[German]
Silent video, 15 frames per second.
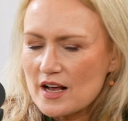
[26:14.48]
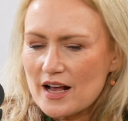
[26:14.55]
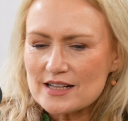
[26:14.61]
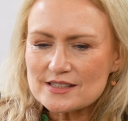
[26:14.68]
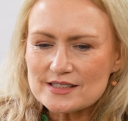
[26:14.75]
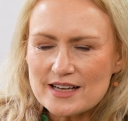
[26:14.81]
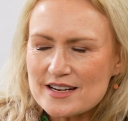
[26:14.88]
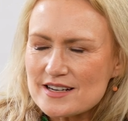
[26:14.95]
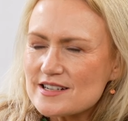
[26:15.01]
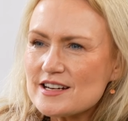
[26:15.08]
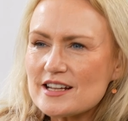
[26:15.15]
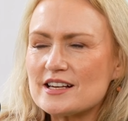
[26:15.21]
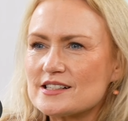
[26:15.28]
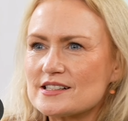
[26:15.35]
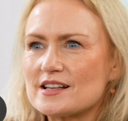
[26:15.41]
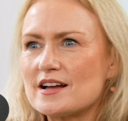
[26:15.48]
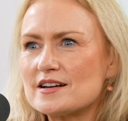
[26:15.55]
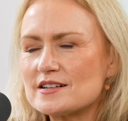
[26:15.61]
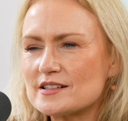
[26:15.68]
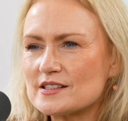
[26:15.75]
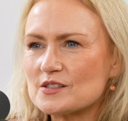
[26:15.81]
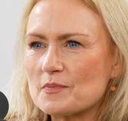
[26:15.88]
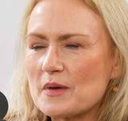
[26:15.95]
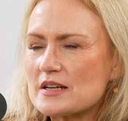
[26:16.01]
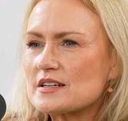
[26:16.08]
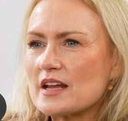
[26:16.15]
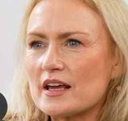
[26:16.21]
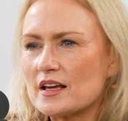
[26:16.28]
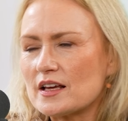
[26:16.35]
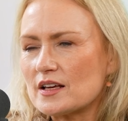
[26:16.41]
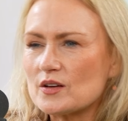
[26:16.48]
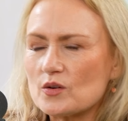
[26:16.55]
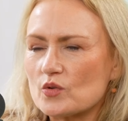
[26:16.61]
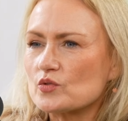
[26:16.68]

kannst an nichts anderes mehr denken